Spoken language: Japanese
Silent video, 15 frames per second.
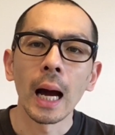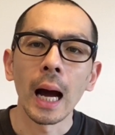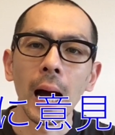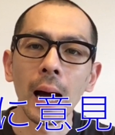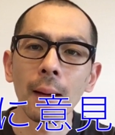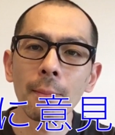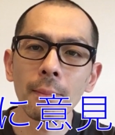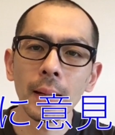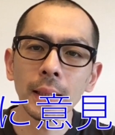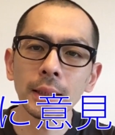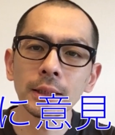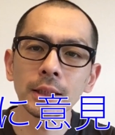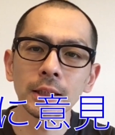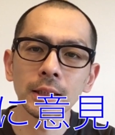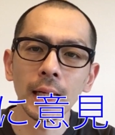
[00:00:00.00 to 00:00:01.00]
あんまり
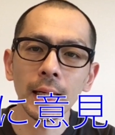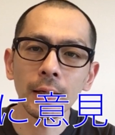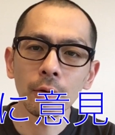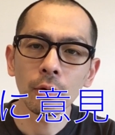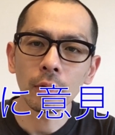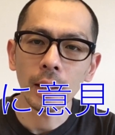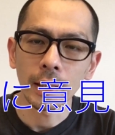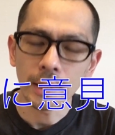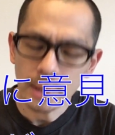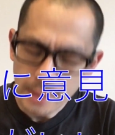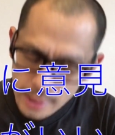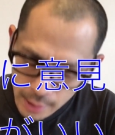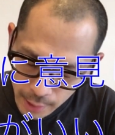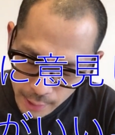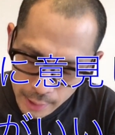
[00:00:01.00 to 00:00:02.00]
しない方がいいん
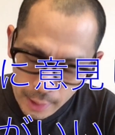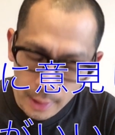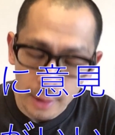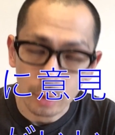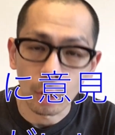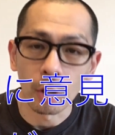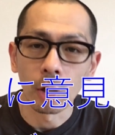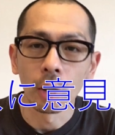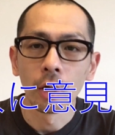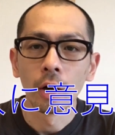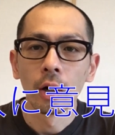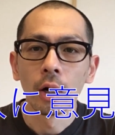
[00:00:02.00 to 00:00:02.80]
じゃないかなと